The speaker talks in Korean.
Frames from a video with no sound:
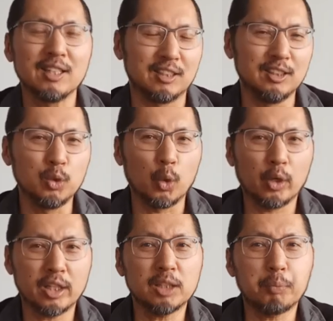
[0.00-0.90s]
그
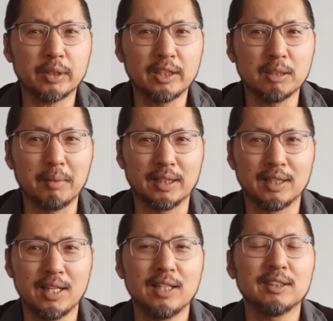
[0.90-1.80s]
노력의 10%만
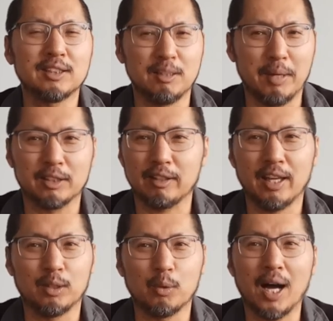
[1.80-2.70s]
집에서
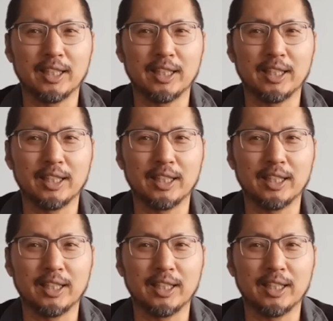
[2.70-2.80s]
해도